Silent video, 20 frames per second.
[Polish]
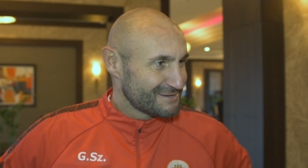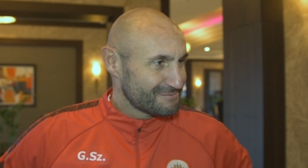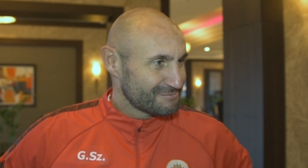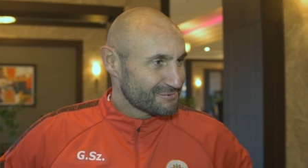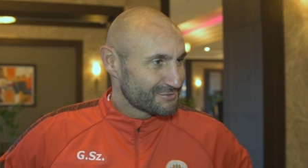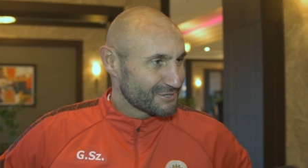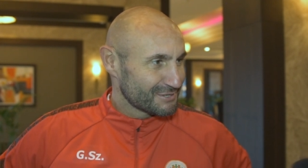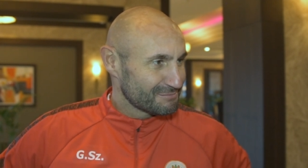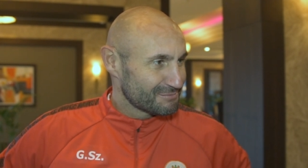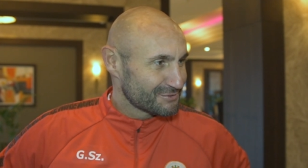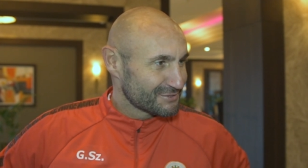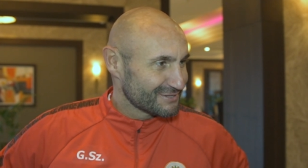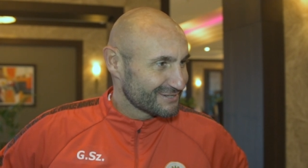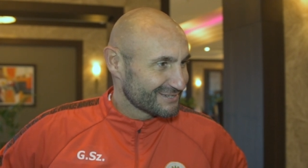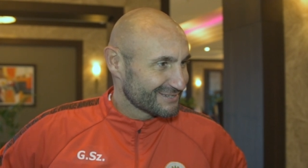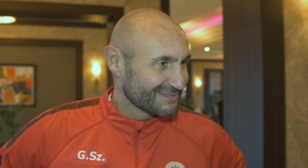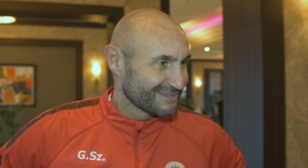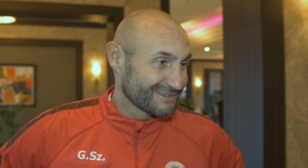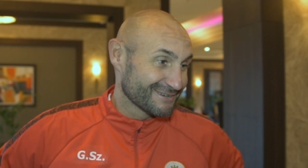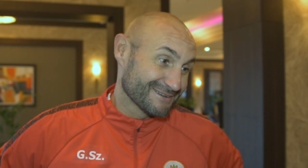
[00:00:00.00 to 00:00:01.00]
Musiał, może
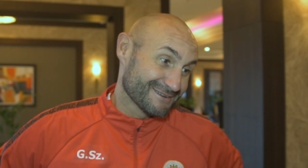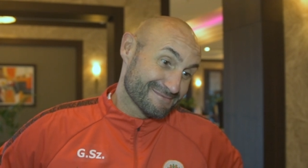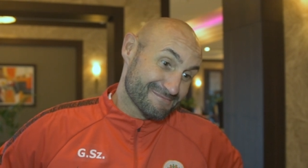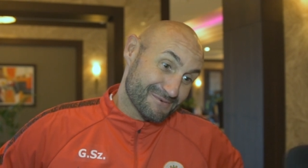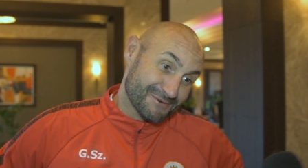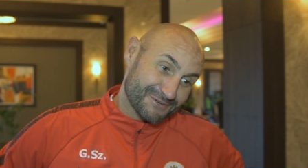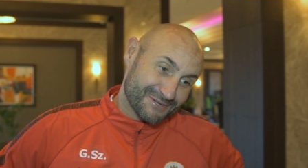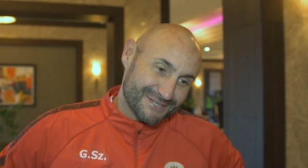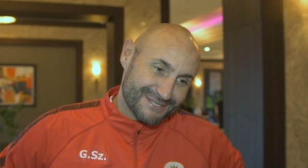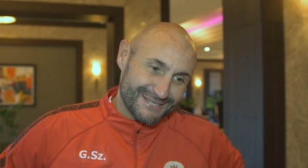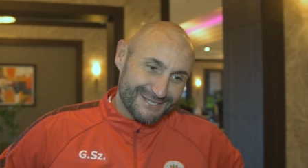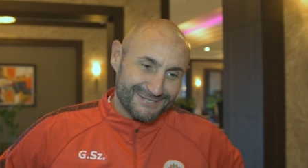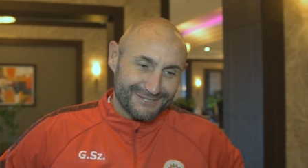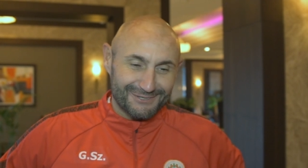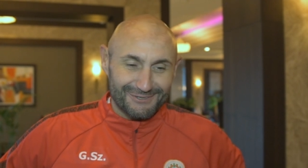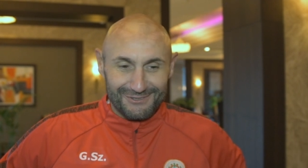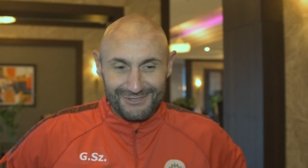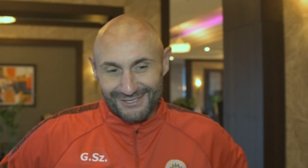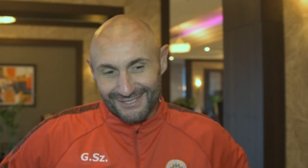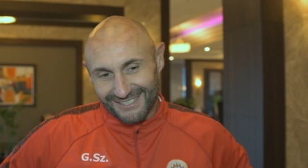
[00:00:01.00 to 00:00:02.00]
zaskoczy. Może
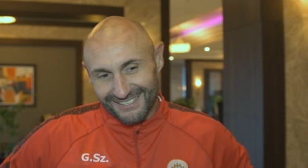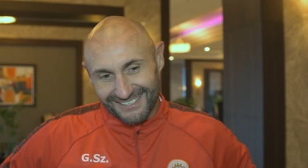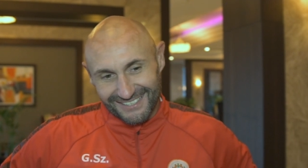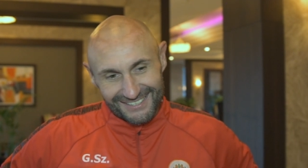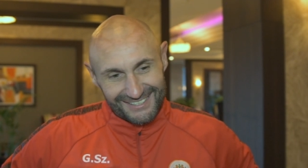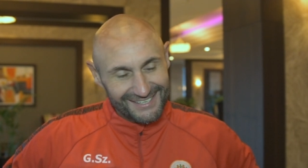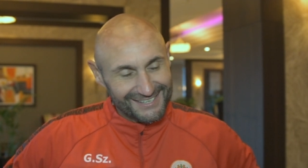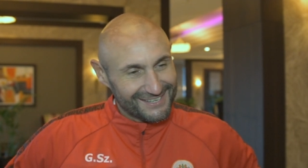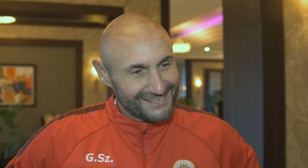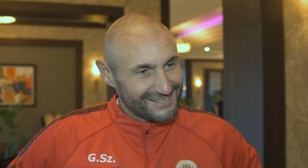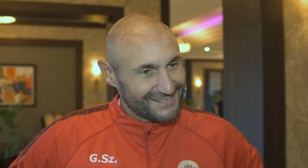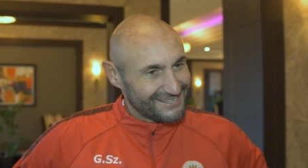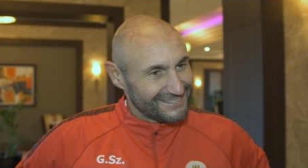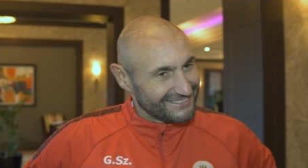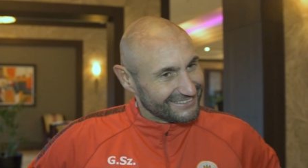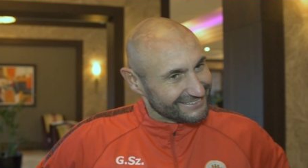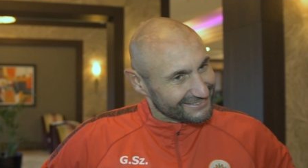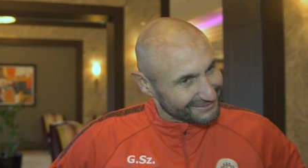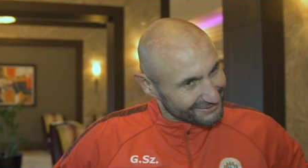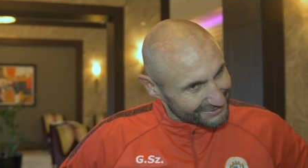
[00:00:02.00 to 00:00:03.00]
zaskoczy, ale
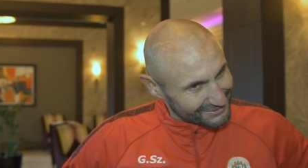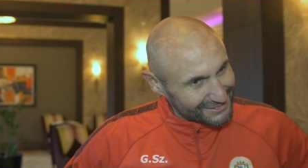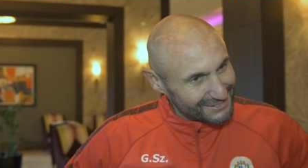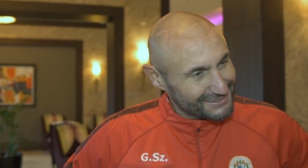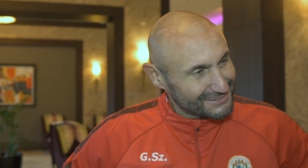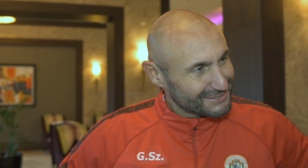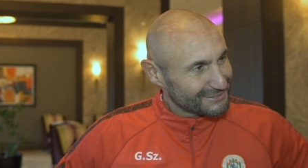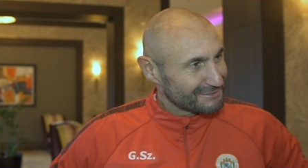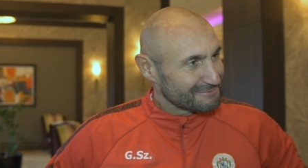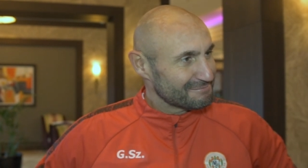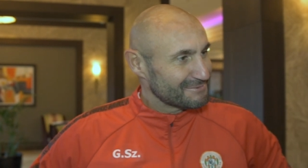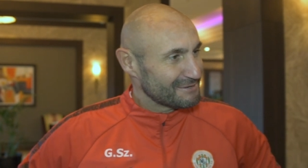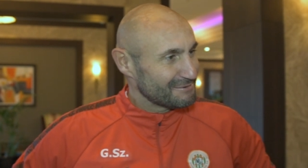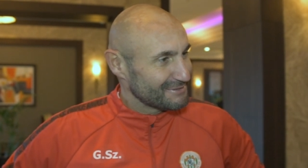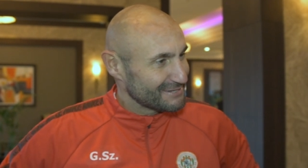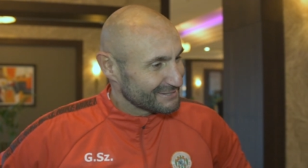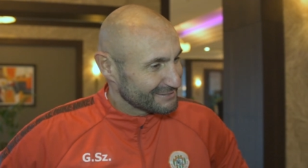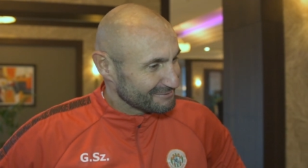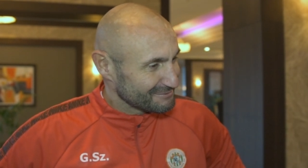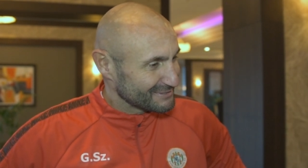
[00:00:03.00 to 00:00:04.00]
no szanse są małe,
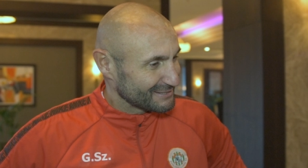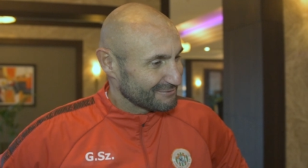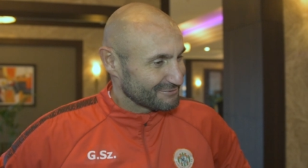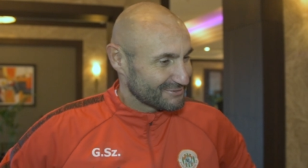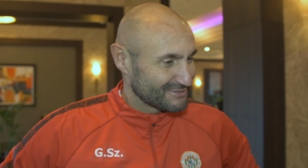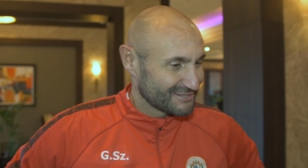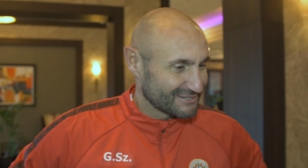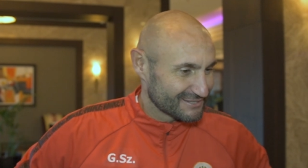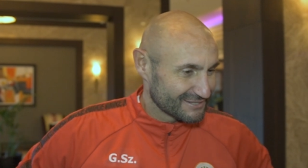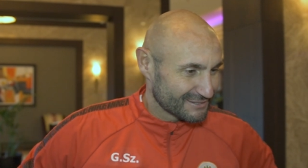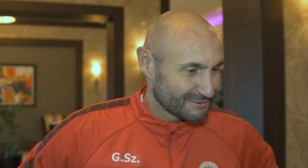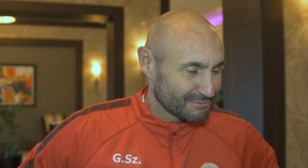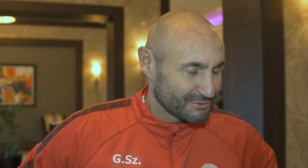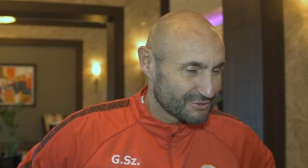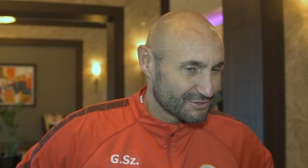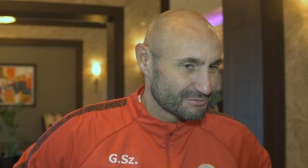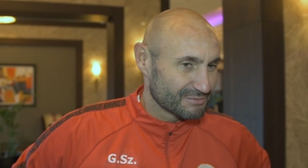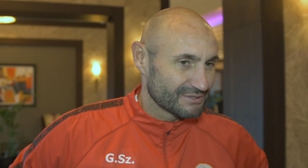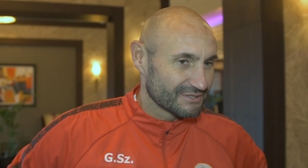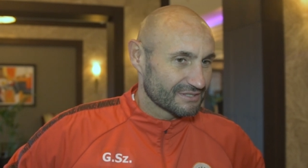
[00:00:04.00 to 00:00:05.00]
ale są zawsze. Także
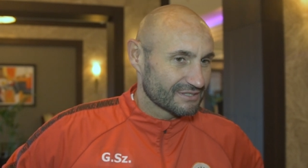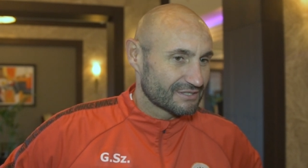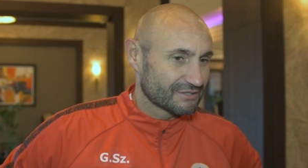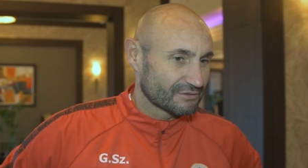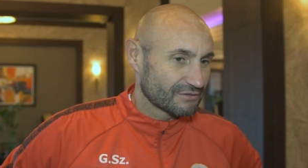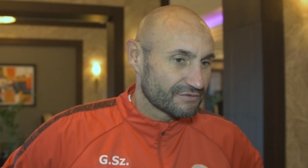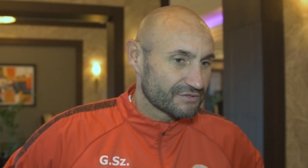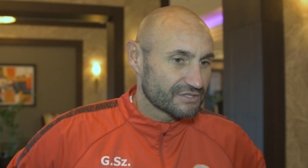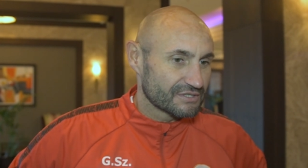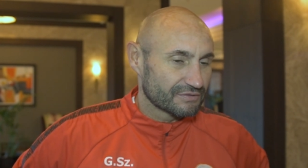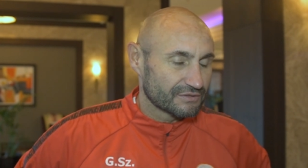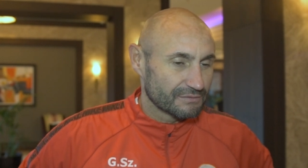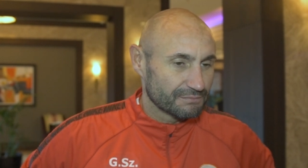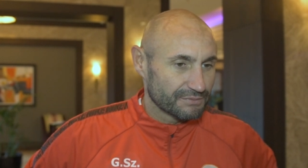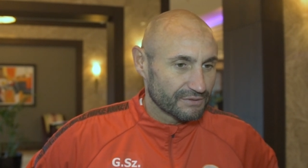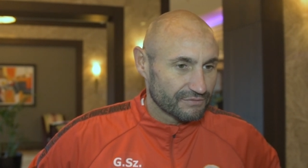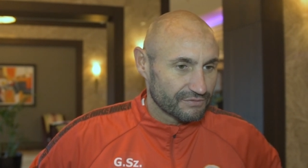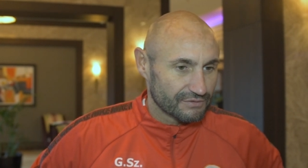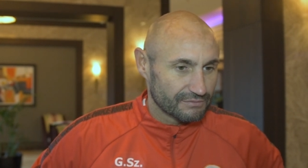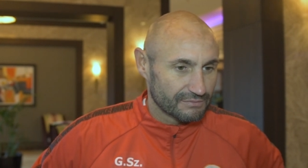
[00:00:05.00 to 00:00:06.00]
zobaczymy, kto wyjdzie w tym
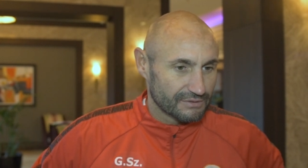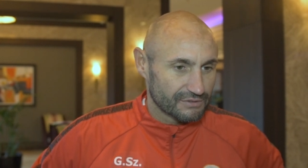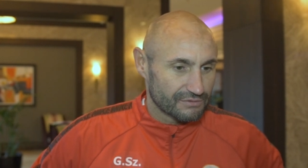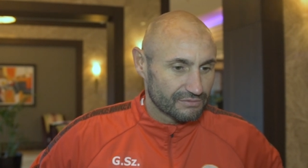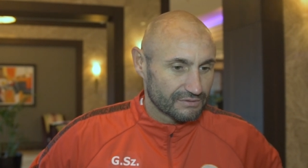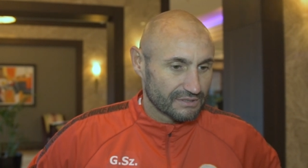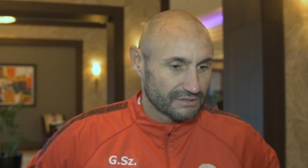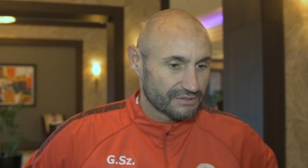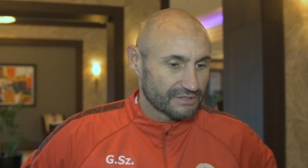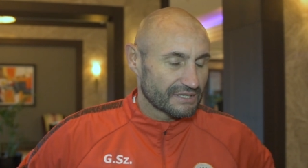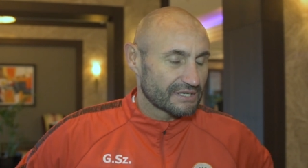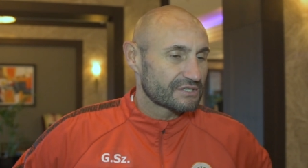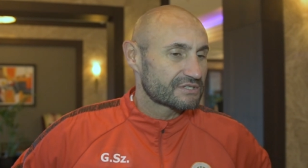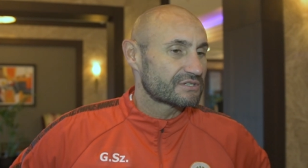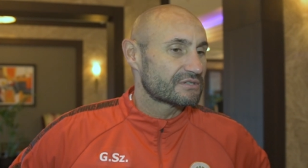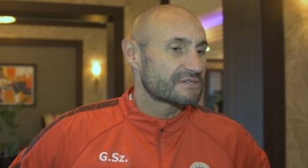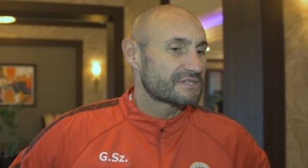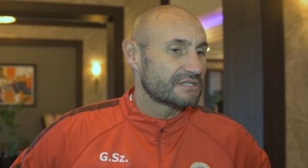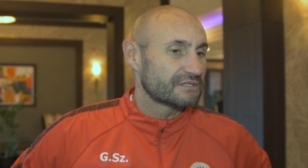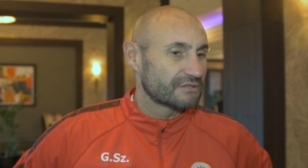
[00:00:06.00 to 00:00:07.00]
pierwszym meczu. Także
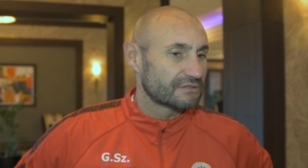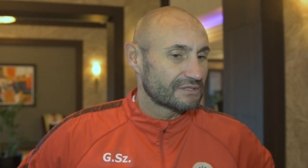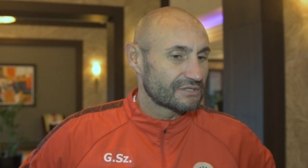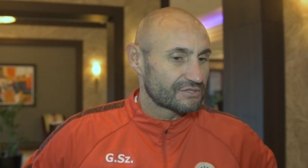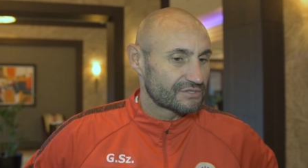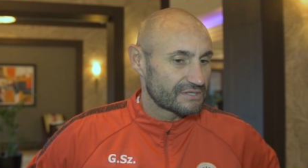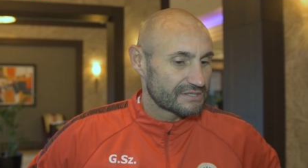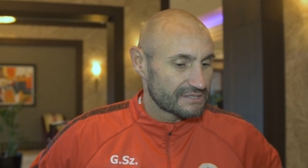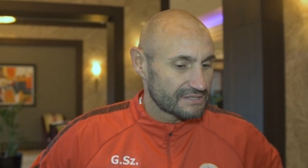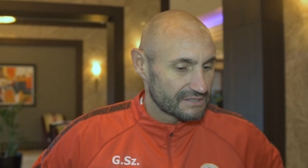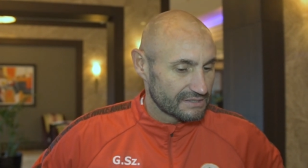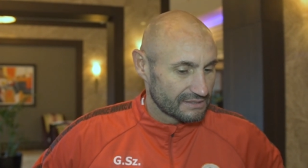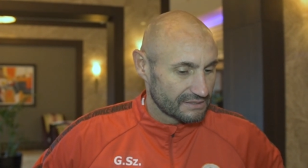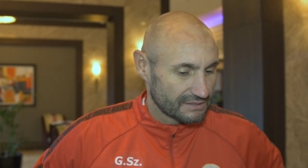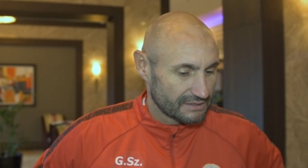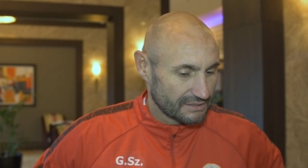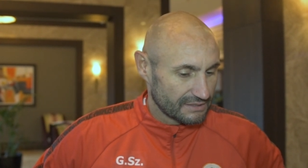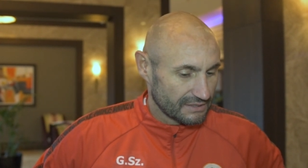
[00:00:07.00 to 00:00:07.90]
każdy dostanie od nas szansę.